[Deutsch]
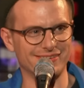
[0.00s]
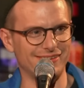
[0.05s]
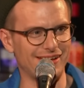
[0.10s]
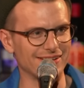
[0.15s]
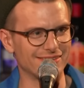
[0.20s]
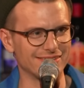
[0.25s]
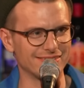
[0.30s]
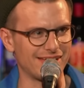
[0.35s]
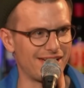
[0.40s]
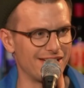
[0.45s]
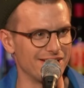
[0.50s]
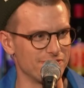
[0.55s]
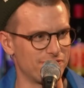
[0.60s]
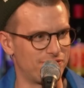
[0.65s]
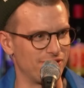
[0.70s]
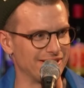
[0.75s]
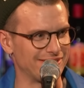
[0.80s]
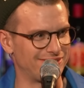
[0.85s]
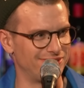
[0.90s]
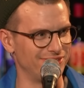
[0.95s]
gesagt, sie ist
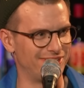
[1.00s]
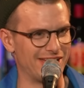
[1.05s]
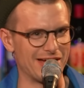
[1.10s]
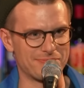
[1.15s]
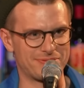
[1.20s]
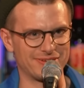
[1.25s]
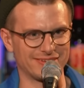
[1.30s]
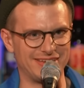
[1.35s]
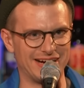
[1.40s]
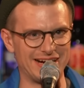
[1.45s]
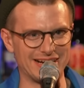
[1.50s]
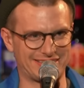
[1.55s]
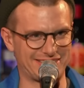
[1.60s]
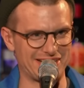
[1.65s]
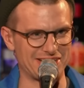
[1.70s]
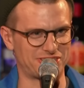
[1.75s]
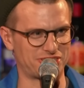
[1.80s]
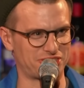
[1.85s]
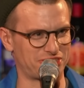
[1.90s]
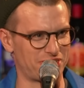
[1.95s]
41 und hat gesagt,
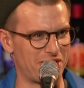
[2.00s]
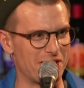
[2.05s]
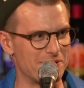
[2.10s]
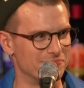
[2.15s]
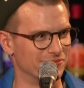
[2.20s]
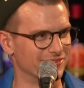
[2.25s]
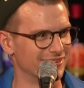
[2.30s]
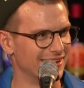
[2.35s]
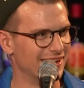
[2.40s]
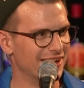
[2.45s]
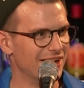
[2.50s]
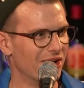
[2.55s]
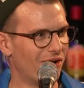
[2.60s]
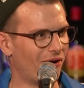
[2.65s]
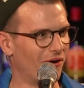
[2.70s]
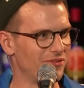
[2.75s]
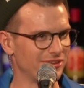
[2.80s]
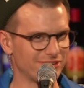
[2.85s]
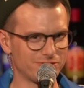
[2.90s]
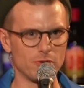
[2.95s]
das stimmt. Ja.
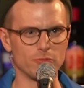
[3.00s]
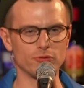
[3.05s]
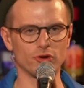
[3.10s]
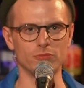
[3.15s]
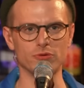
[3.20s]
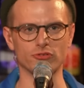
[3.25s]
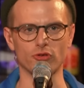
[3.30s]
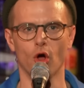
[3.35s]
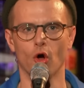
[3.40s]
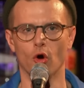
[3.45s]
Und das Publikum ist,